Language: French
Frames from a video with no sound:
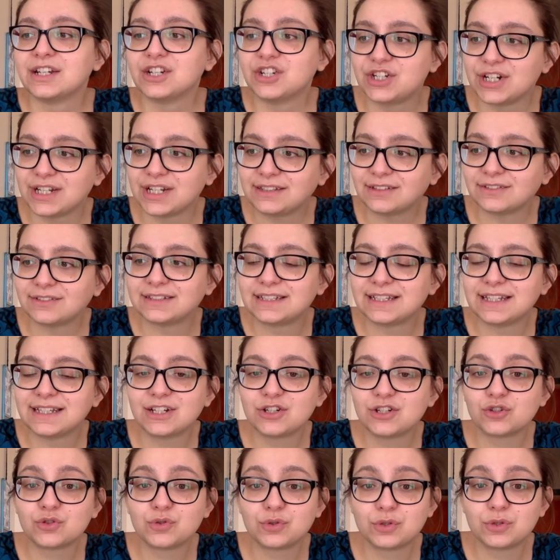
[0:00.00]
J'ai
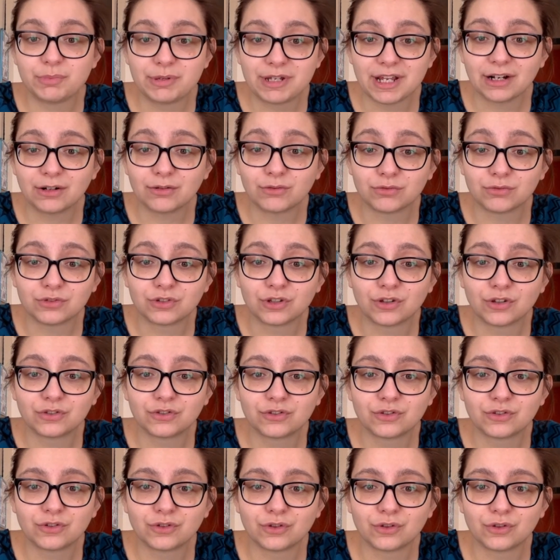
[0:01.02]
tenté, je suis bien contente